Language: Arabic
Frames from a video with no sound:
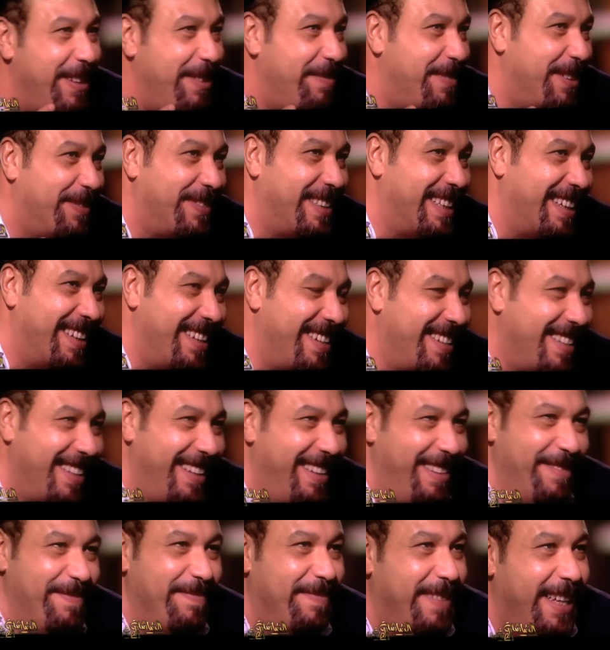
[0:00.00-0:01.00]
ما افتكرش
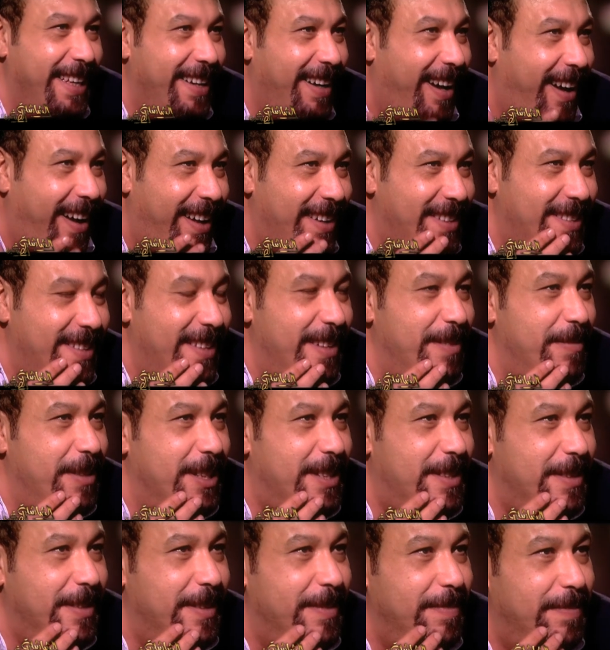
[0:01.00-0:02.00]
اللي امبارح حصل
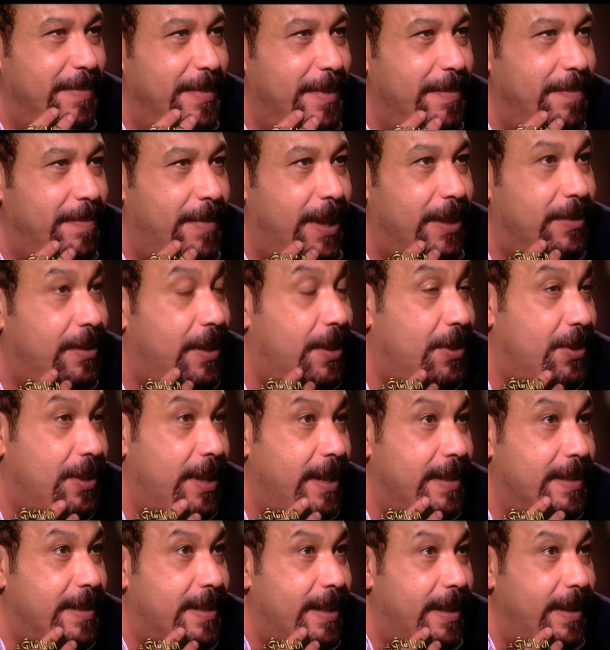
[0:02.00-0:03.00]
بس ما اقدرش
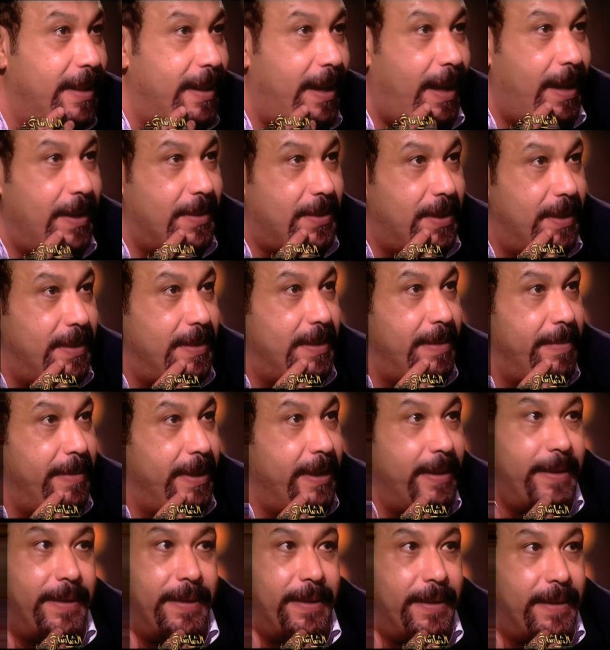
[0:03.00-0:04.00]
انسى اللي حصل زمان
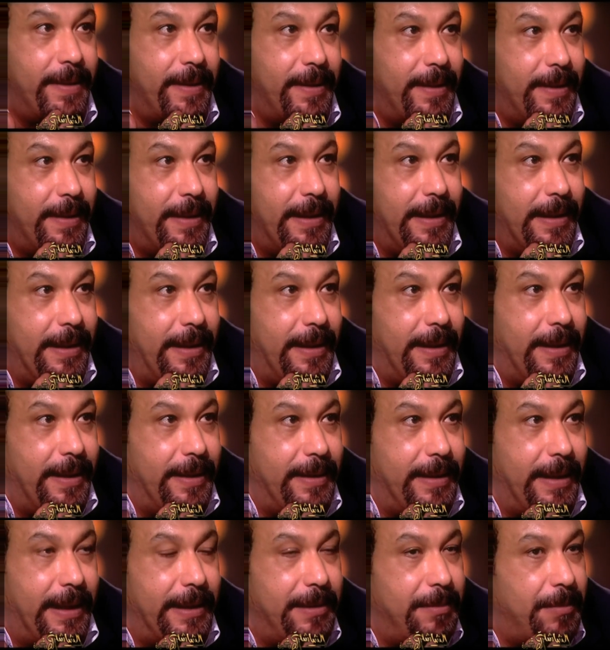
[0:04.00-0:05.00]

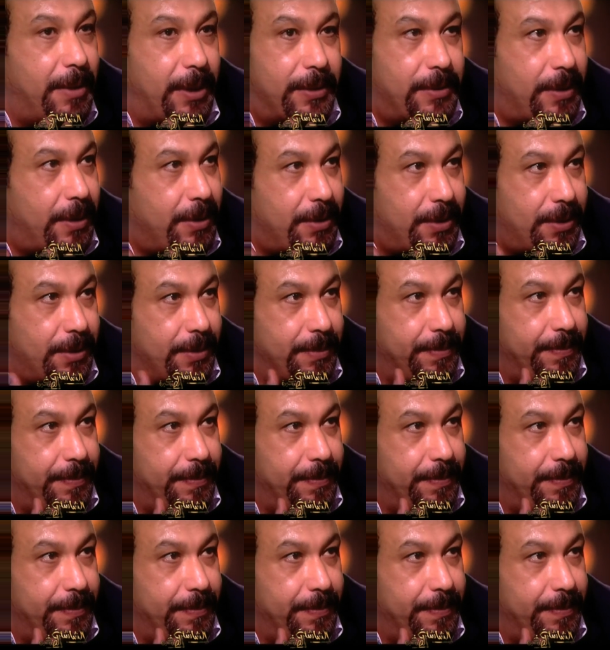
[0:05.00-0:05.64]
يعني ما اقدرش